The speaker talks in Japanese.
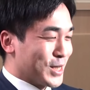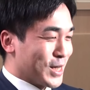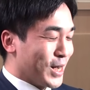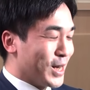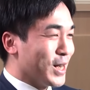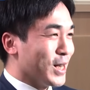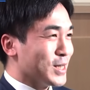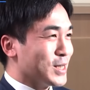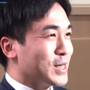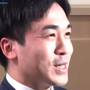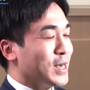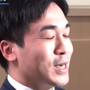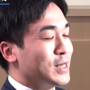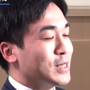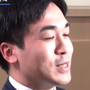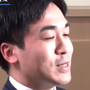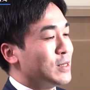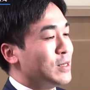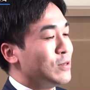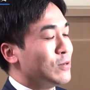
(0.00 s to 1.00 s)
力が違い
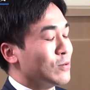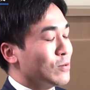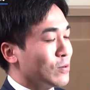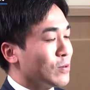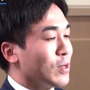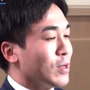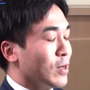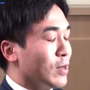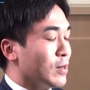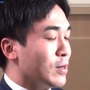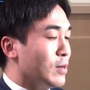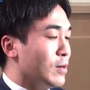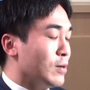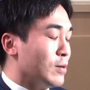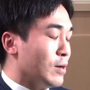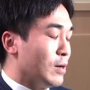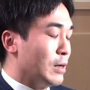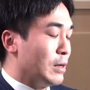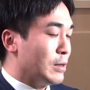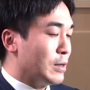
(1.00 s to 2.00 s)
すぎるので
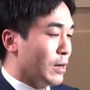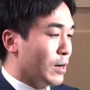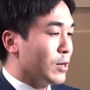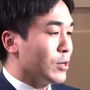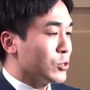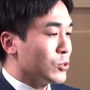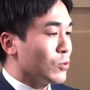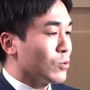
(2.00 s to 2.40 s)
だから